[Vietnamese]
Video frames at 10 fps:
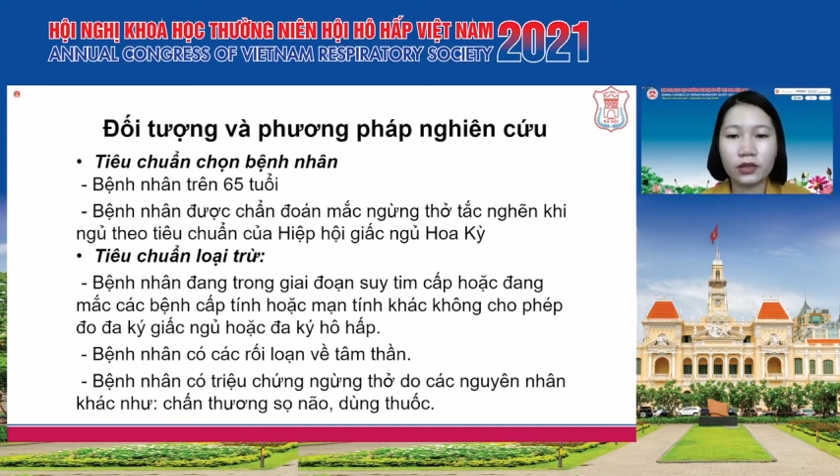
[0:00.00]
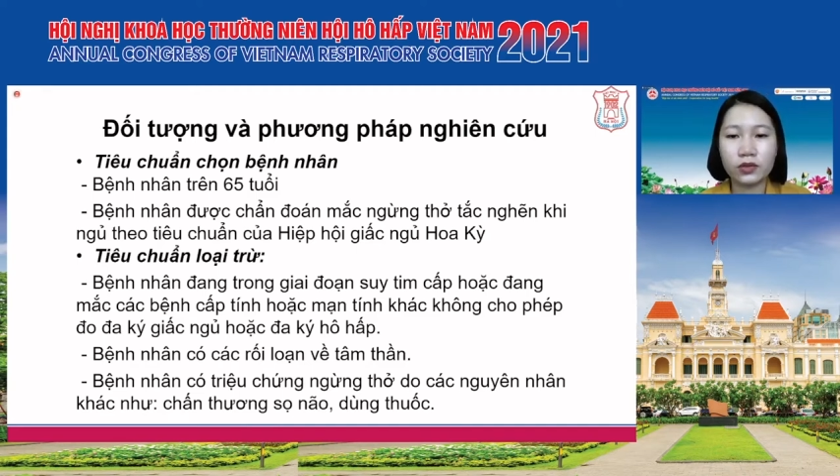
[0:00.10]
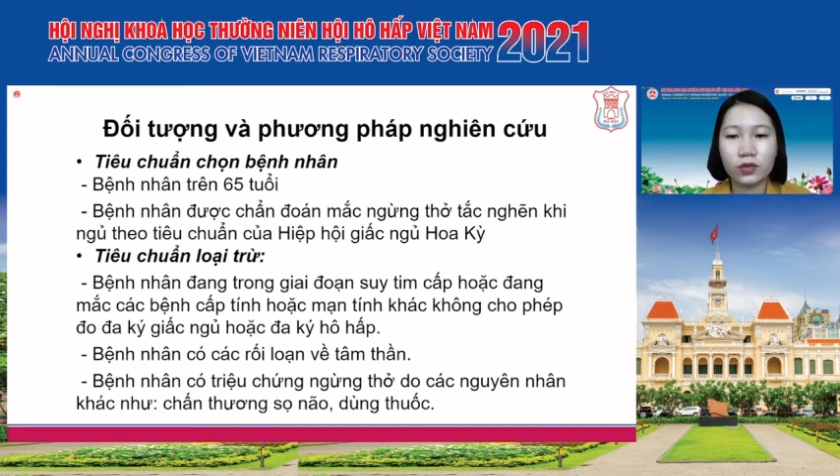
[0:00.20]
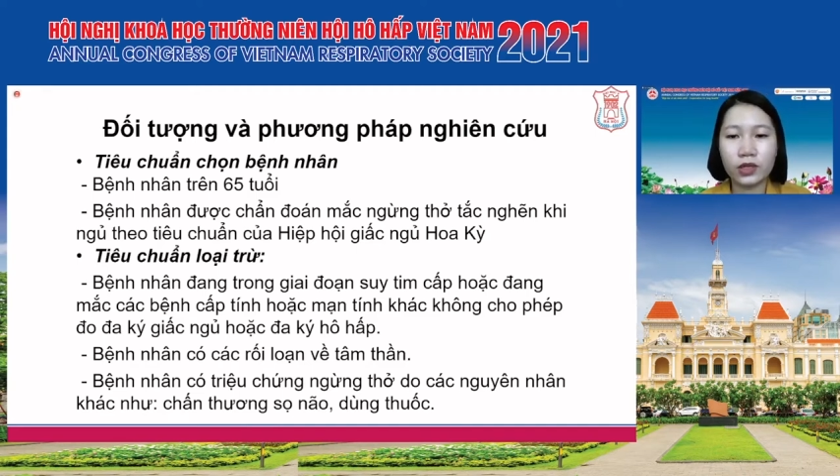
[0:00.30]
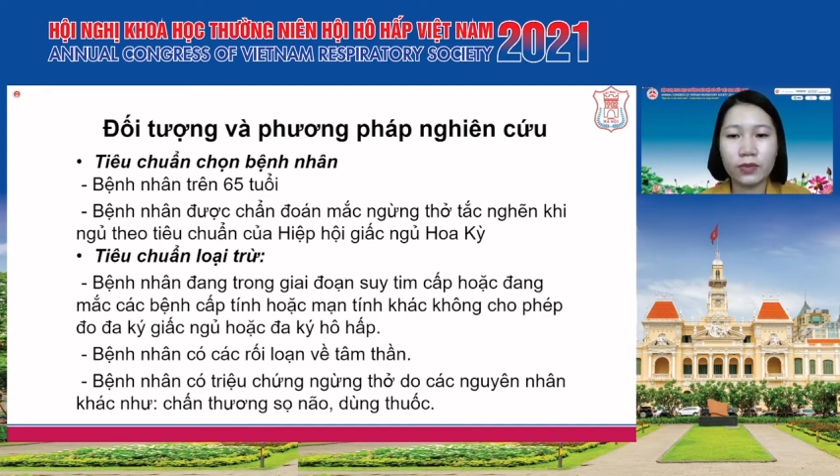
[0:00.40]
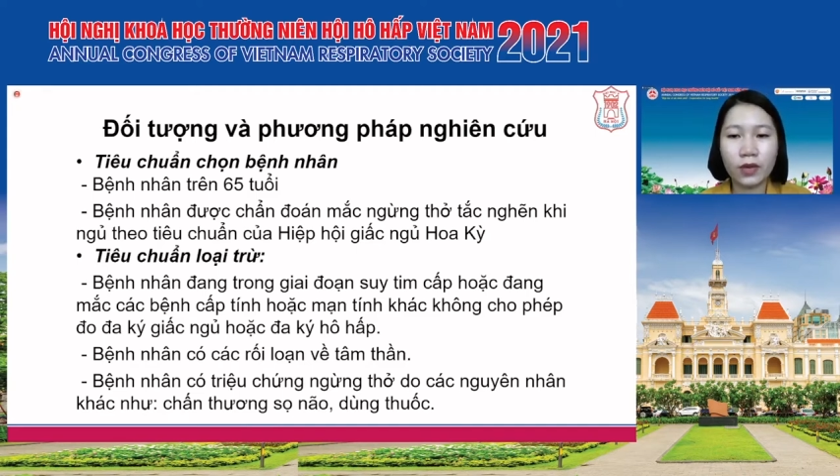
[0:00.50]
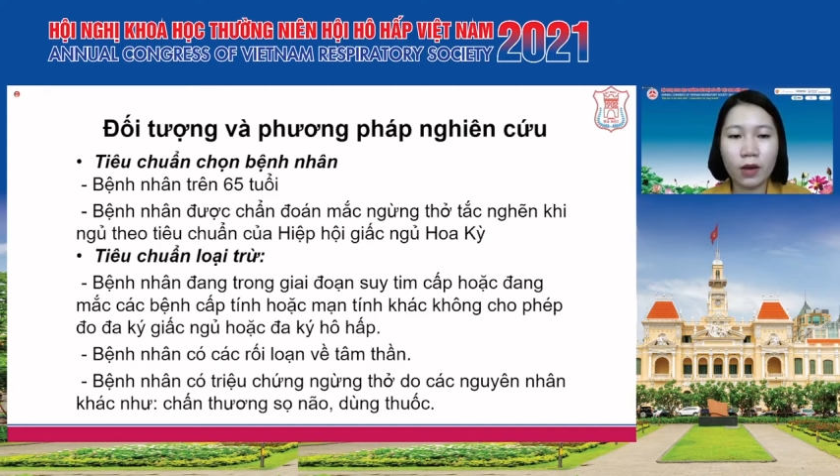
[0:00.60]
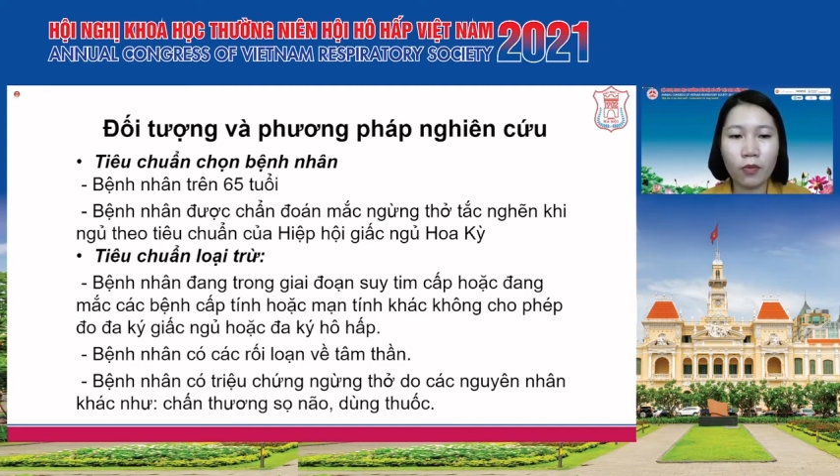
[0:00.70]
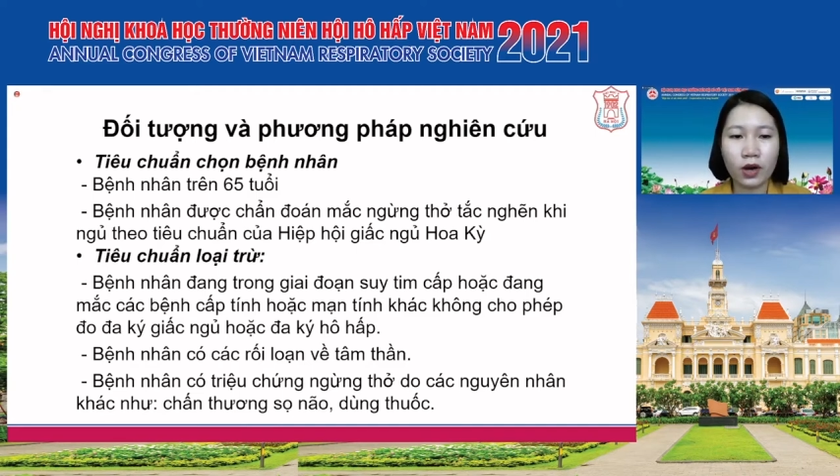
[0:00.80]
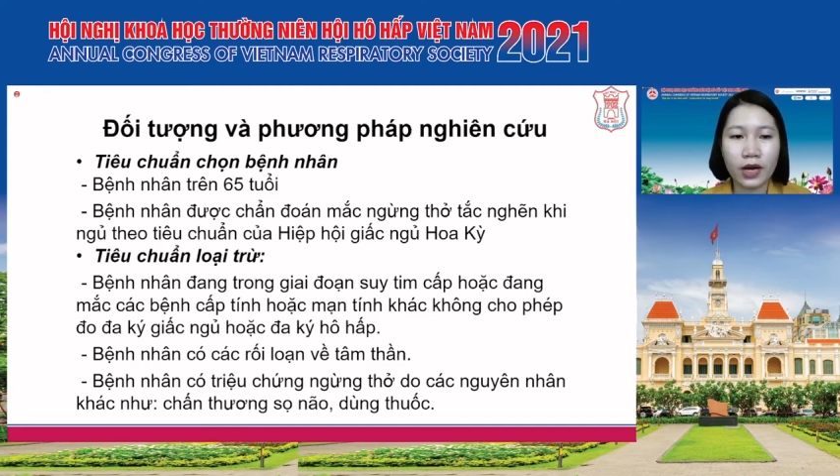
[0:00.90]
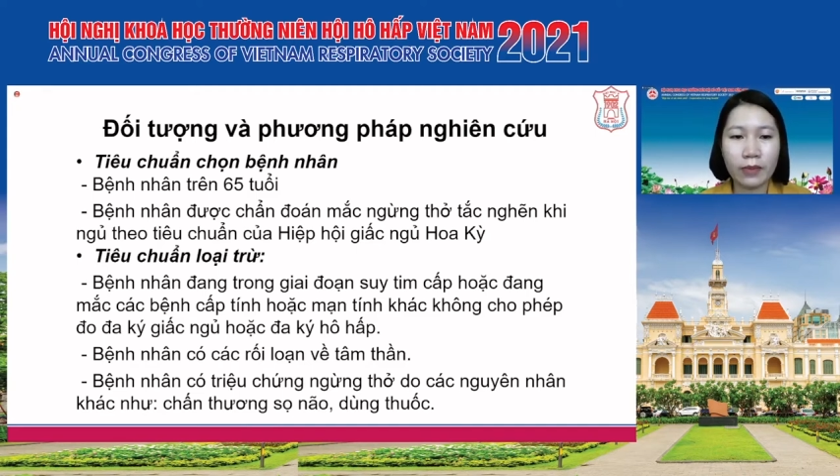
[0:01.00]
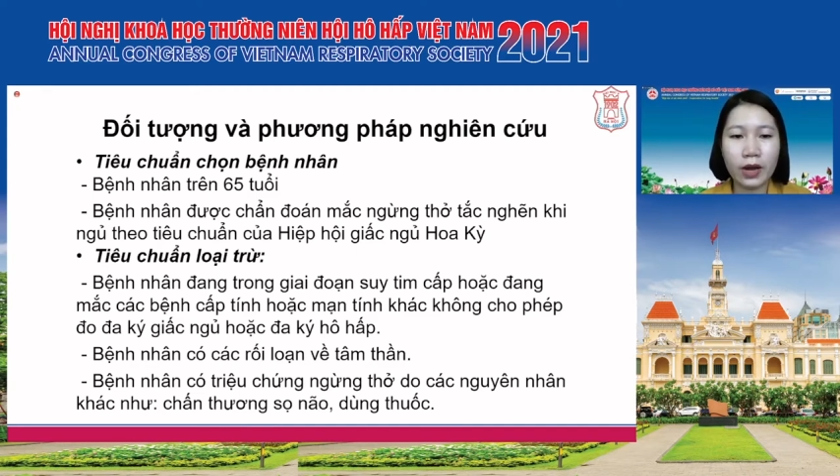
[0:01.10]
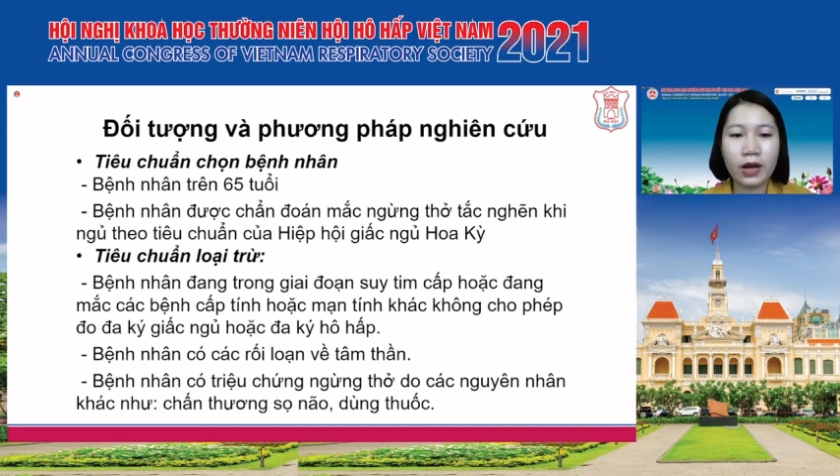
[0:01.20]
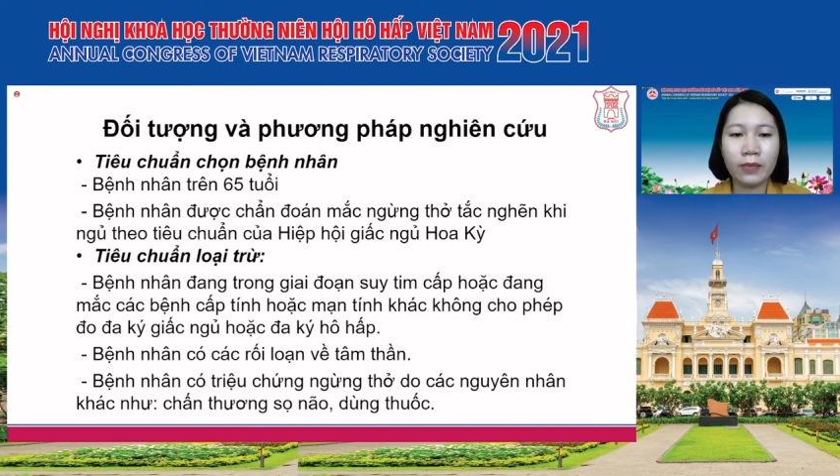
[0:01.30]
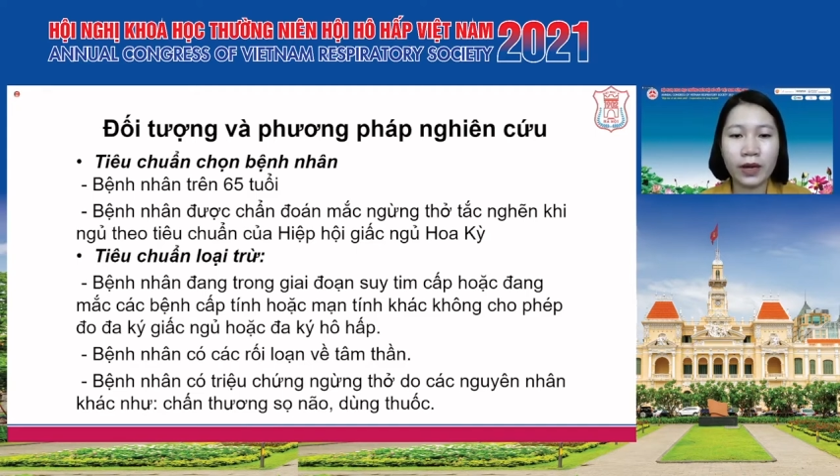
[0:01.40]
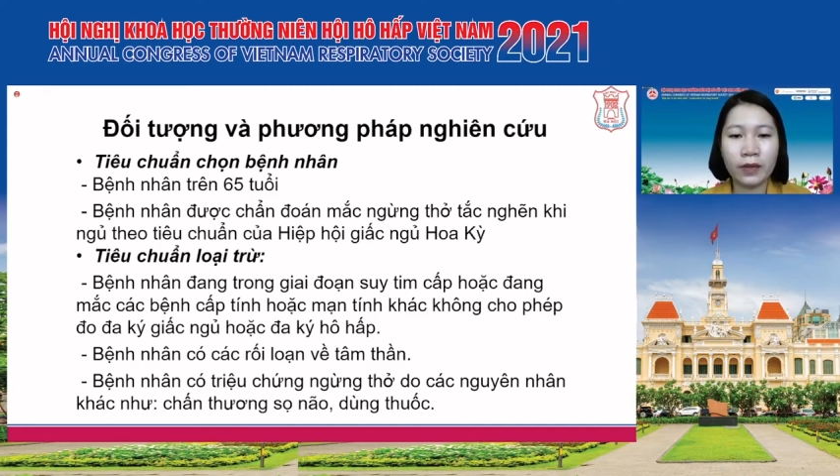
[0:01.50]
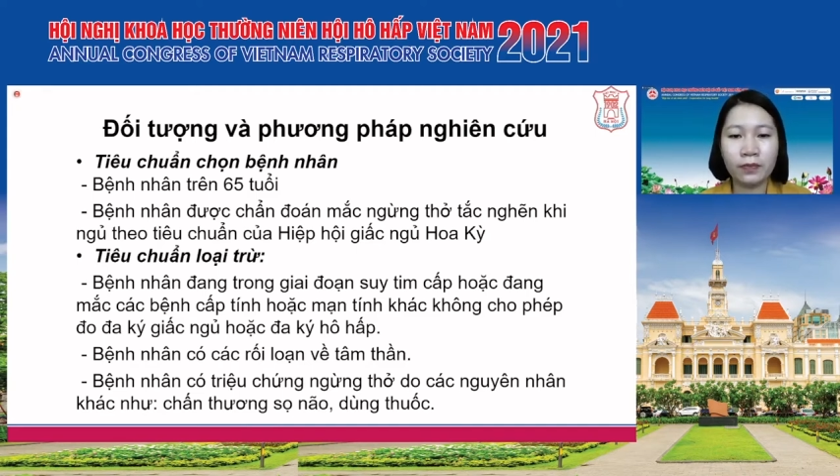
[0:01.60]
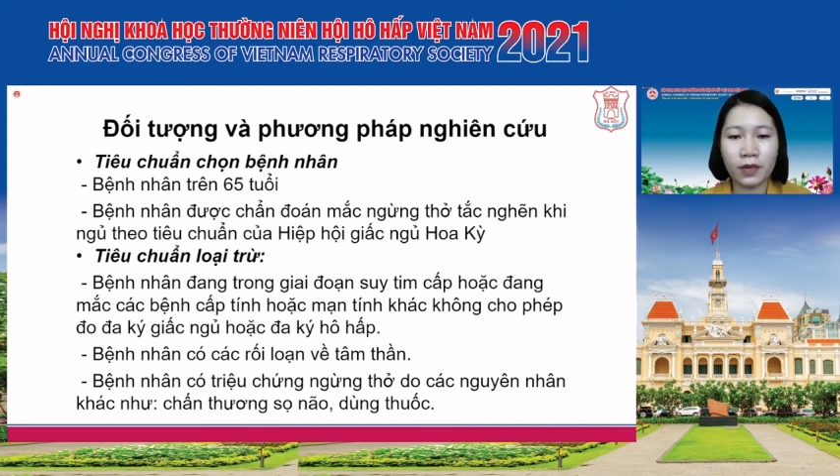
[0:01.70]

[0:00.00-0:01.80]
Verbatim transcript: suy tim cấp hoặc đang mắc các bệnh cấp